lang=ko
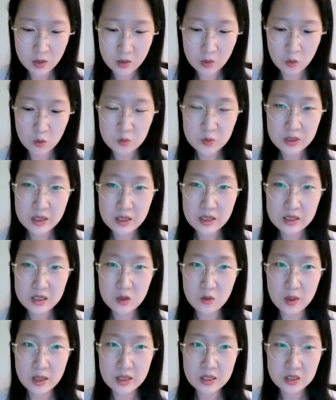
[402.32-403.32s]

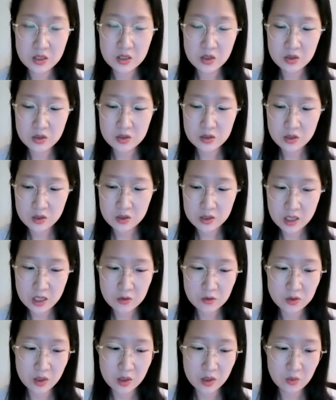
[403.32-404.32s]
오프라인이 완전
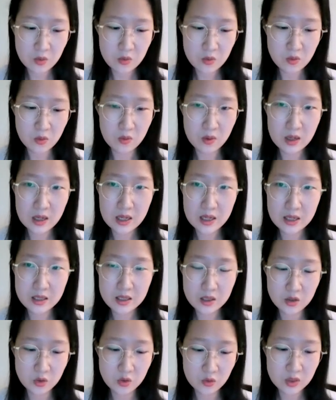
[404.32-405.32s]
셧다운되고
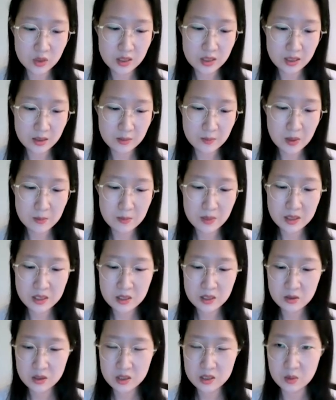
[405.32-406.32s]
온라인이 유일한 판매
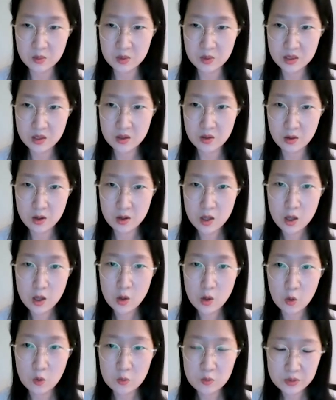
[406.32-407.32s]
채널이 되면서
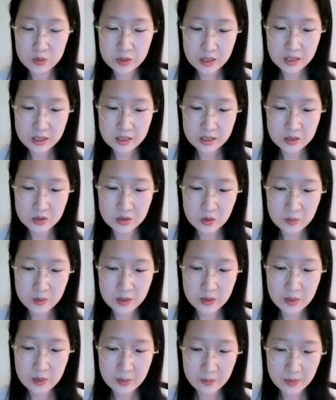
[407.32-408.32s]

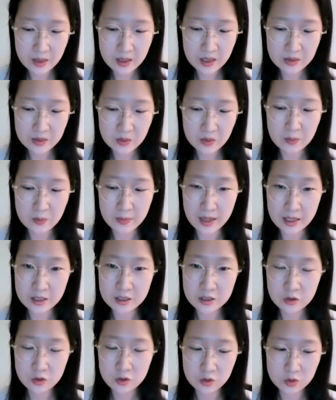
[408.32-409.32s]
오프라인에서만 판매하던
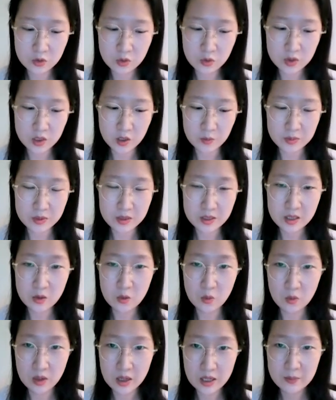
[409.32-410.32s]
많은 중소기업들이
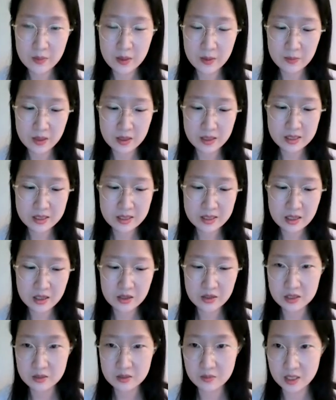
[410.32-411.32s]
온라인 판매를
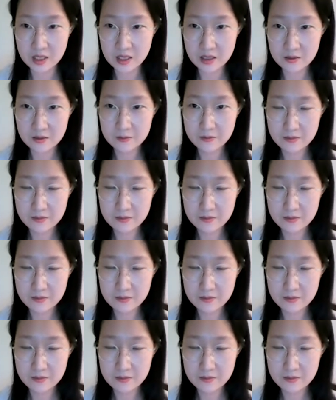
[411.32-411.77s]
시작하였습니다.